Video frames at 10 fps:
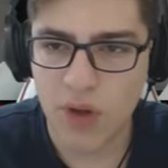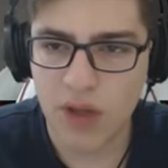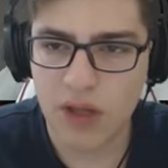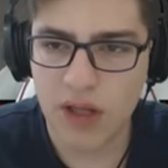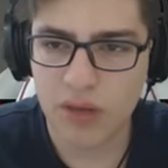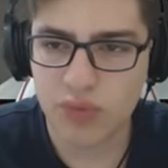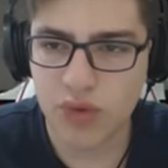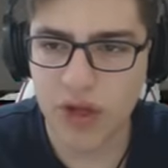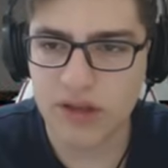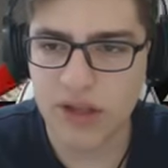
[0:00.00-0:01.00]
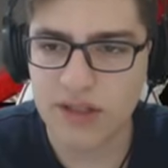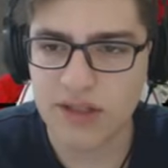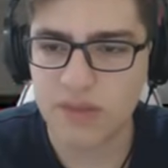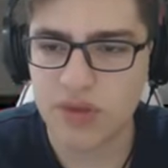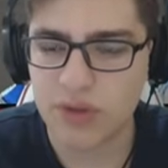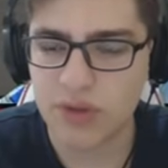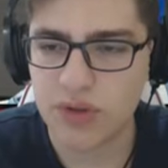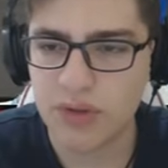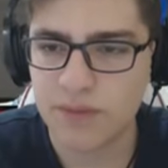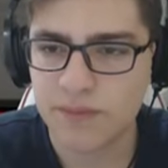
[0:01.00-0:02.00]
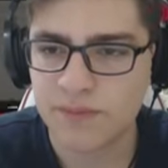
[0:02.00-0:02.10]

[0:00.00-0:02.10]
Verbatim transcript: Vallahi bunda enteresan bir şeymiş.